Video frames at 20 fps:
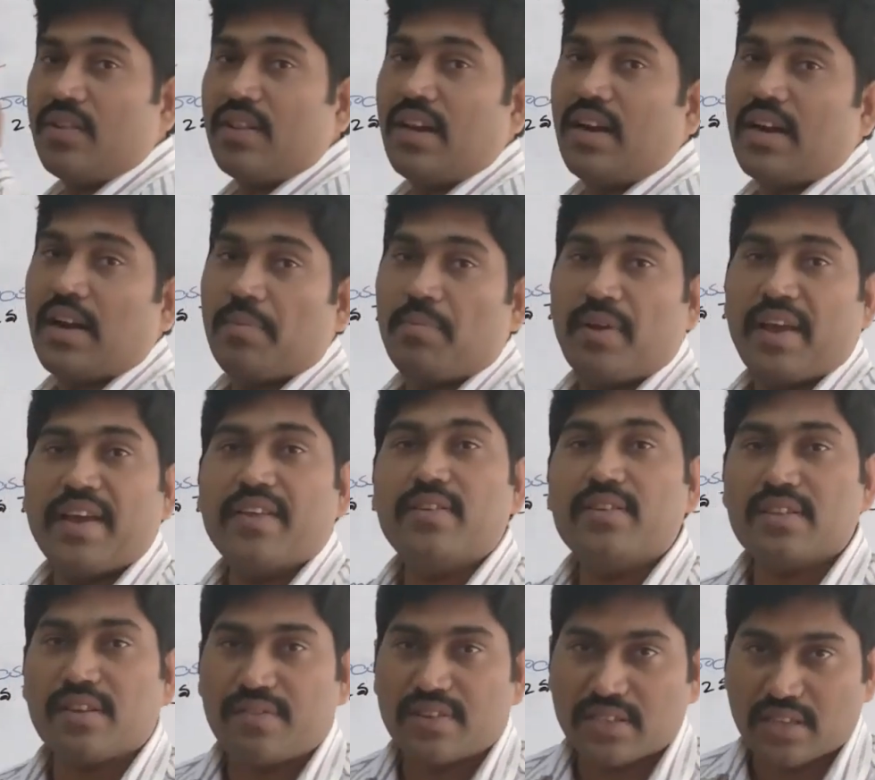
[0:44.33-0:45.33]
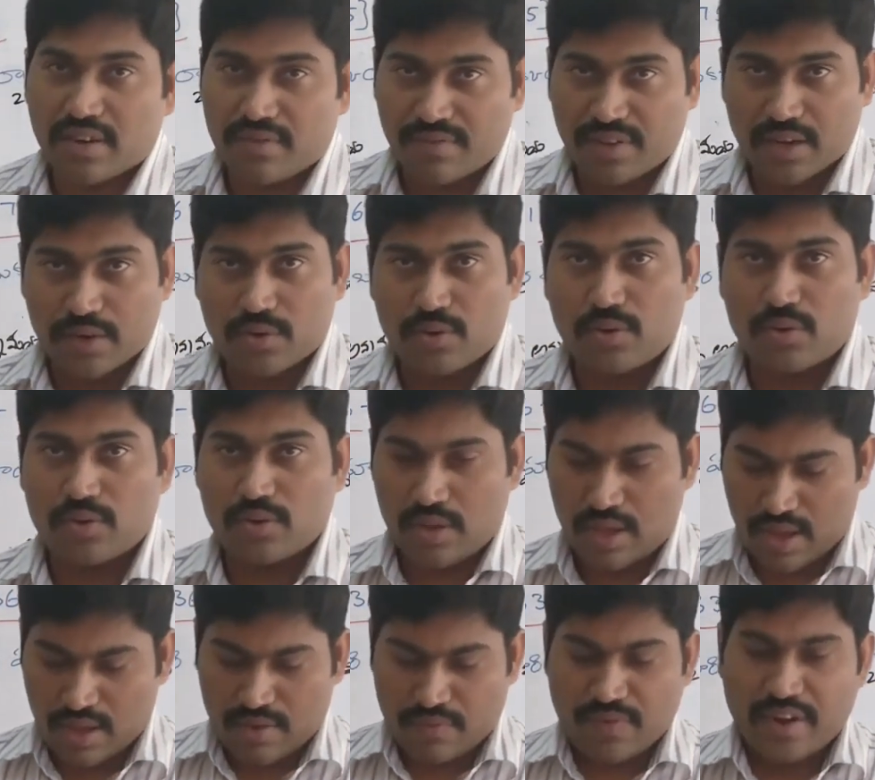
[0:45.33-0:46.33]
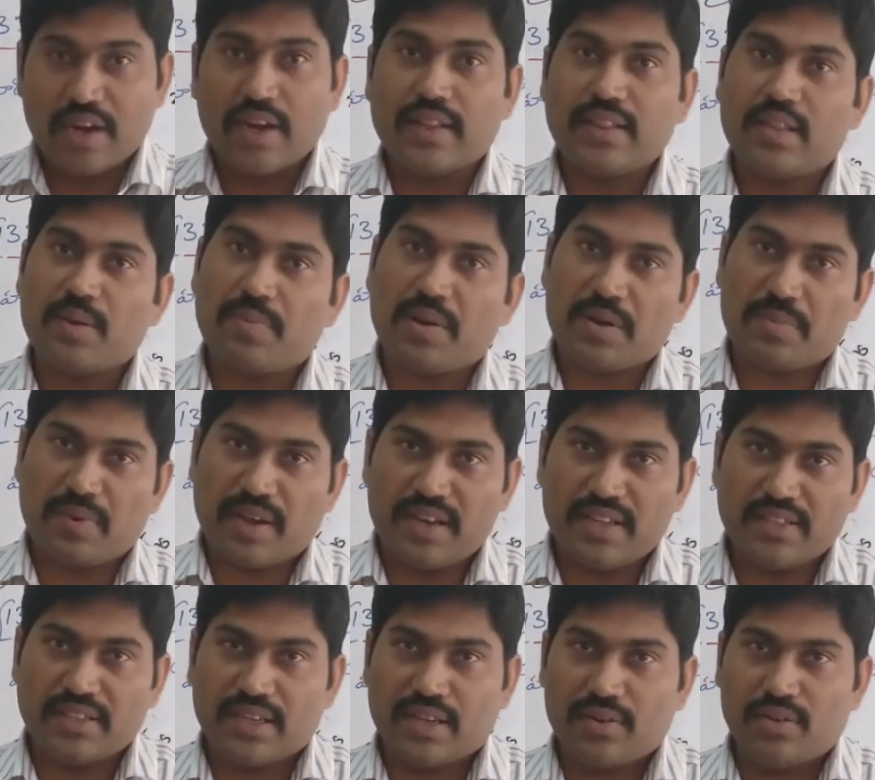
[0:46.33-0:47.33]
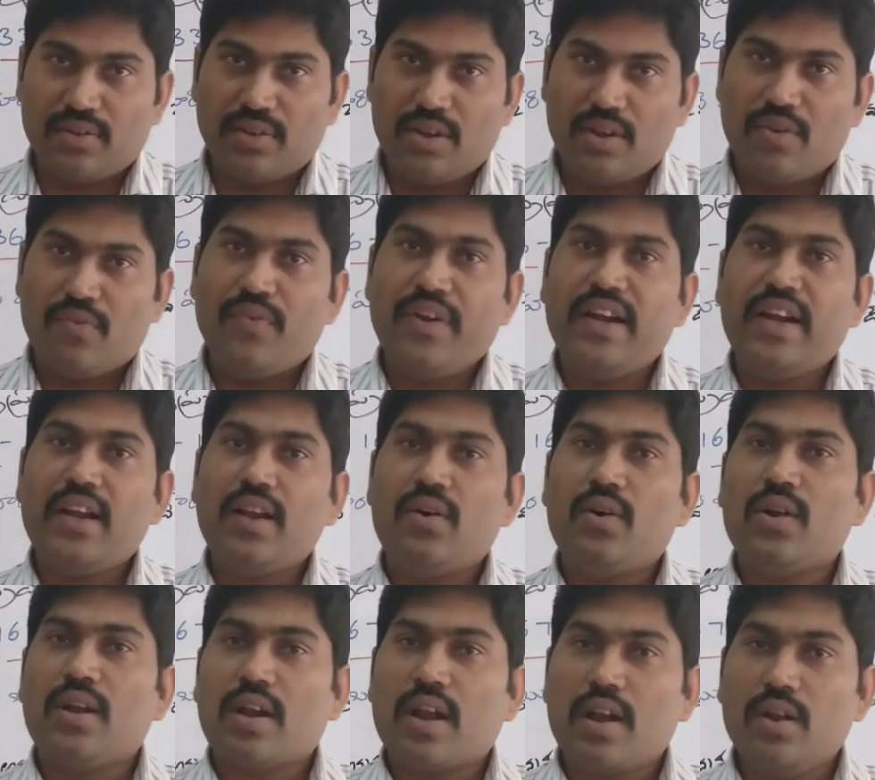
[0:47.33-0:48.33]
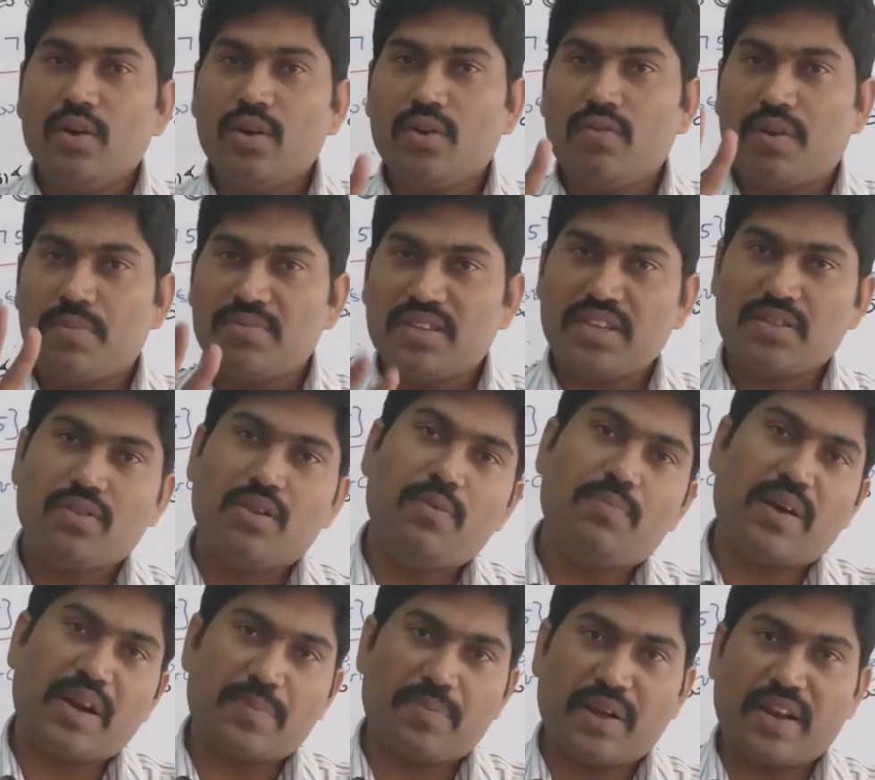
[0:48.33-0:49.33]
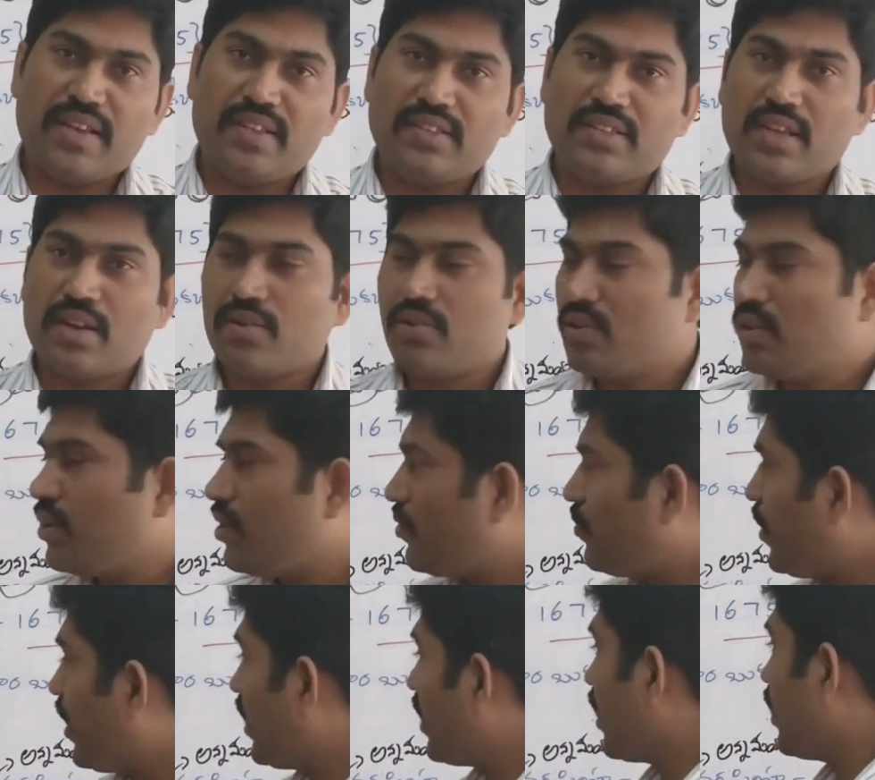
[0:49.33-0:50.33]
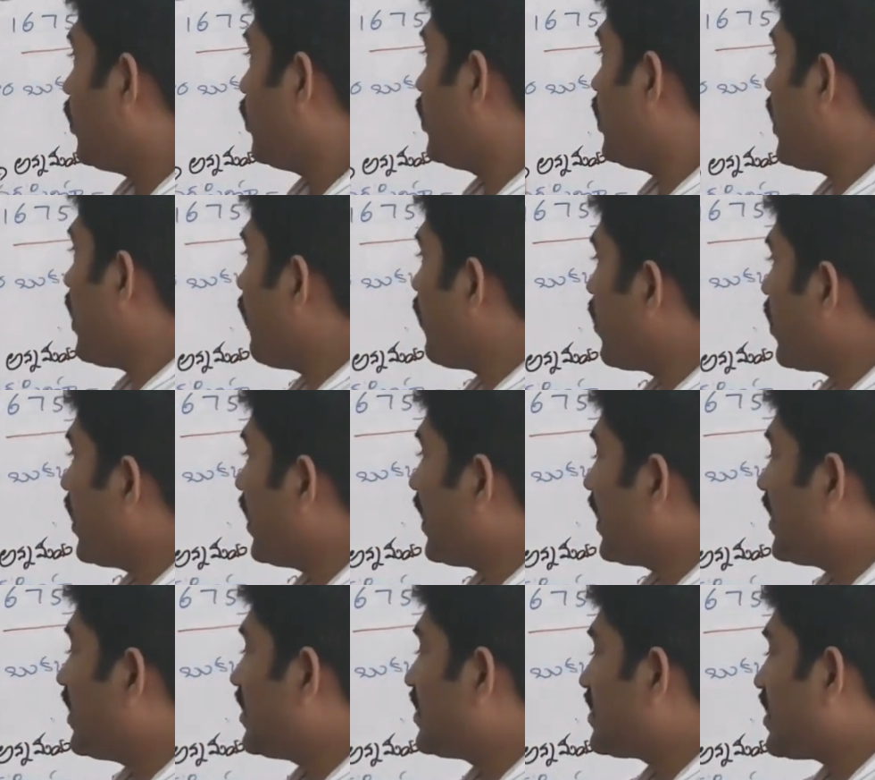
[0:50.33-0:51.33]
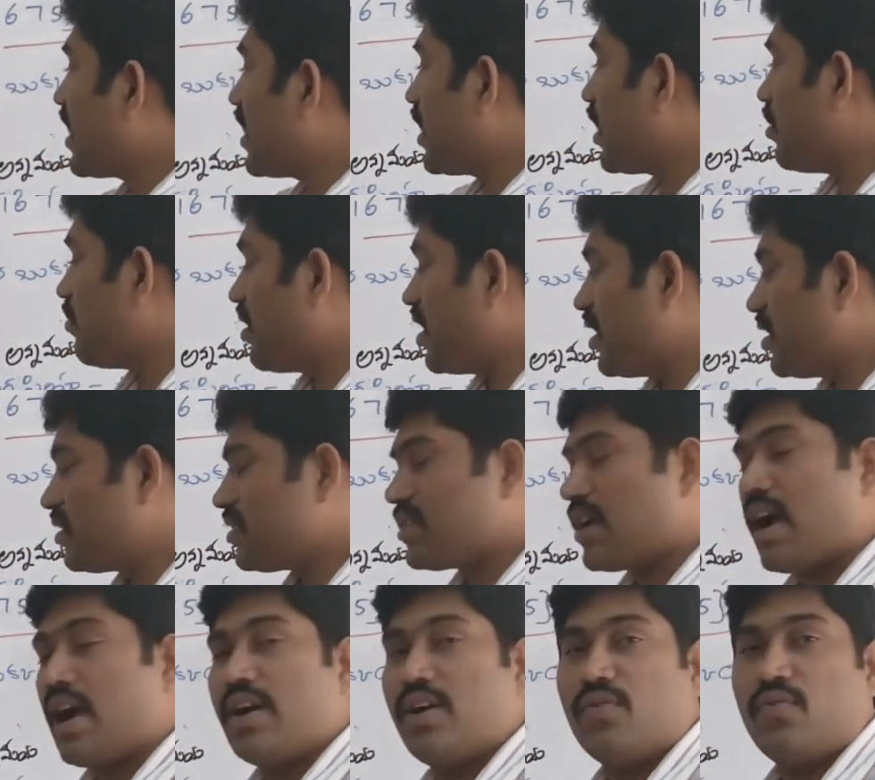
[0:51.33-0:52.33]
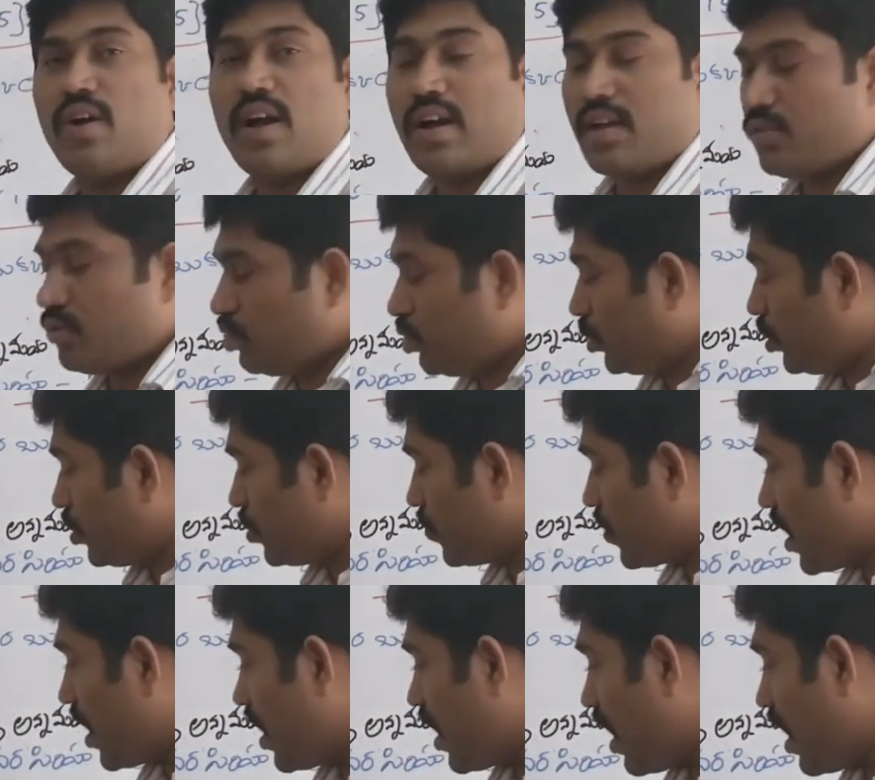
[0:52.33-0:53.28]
వందల డెబ్బై ఐదో సంవత్సరం వరకు వీళ్ళంతా పరిపాలించారు వీళ్ళలో నలుగురు వంశస్థులు పరిపాలించారు వీ నలుగురు ఎవరు అంటే సంగమ సాడువ తుళువ